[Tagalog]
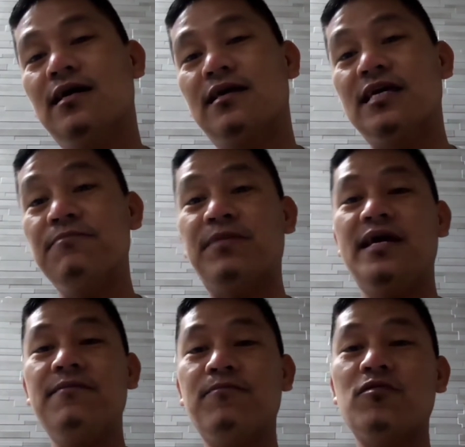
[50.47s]

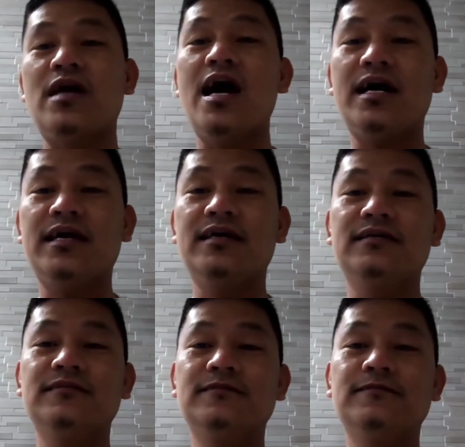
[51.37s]
Siyempre po sa aking
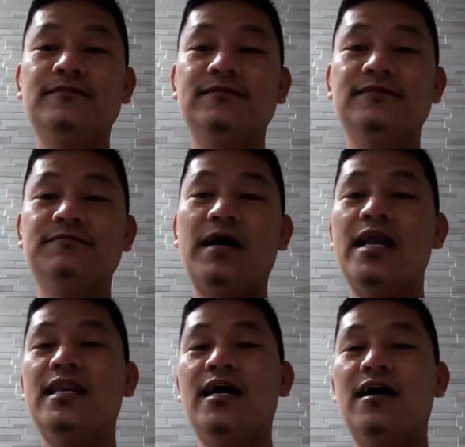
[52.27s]

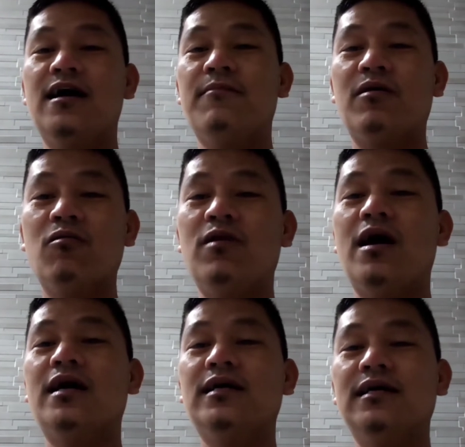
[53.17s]
mahal na
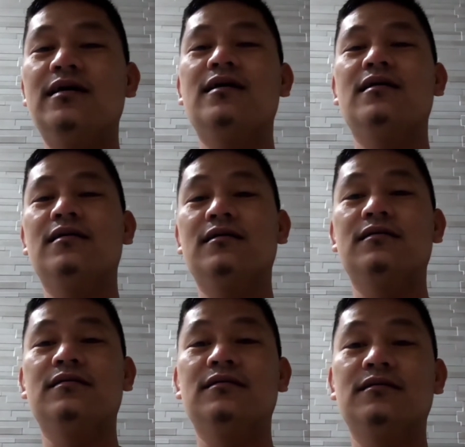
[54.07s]
magulang,
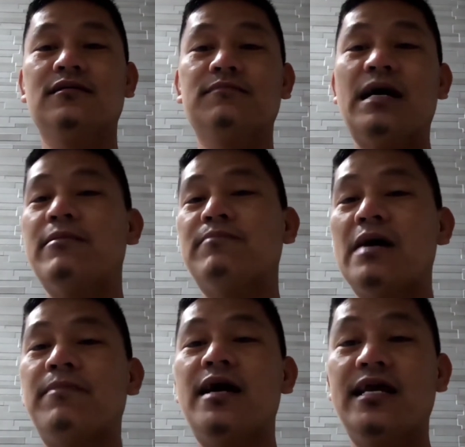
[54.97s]
uh, mama,
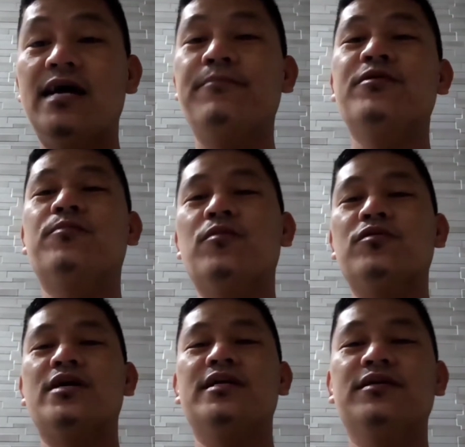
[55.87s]
papa, I love you po
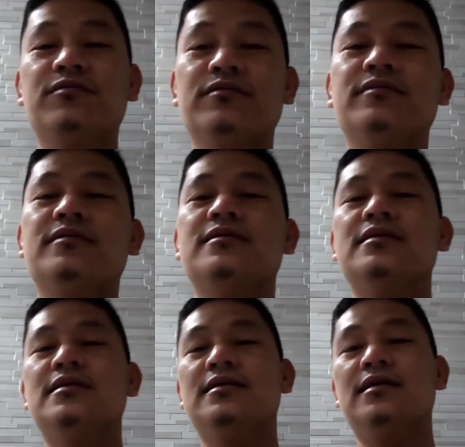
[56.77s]
sa inyo.
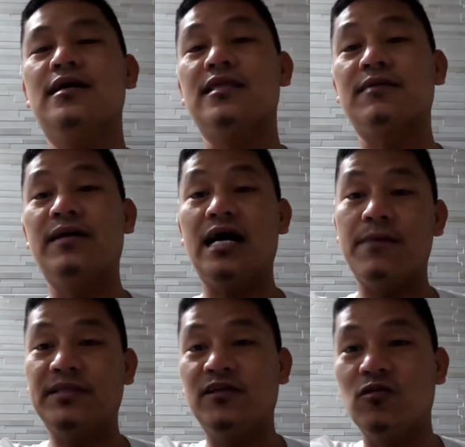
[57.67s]
At ah, sa mga
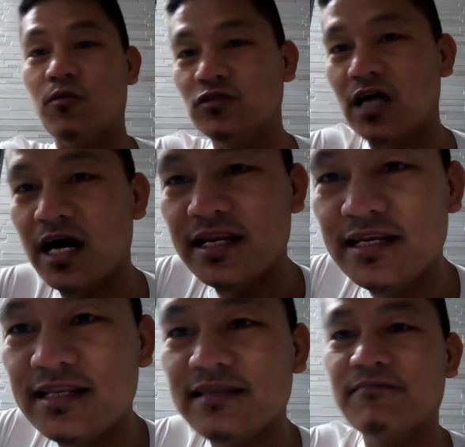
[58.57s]
kapatid ko po
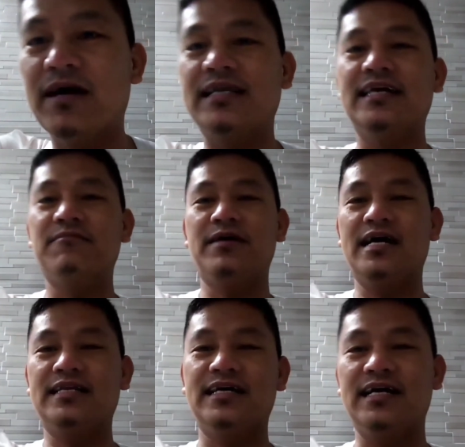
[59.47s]
dyan, magandang
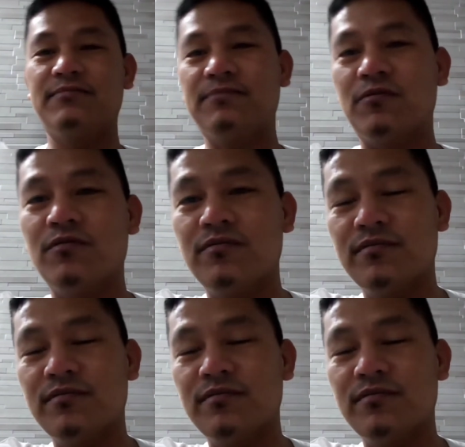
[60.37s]
magandang gabi po.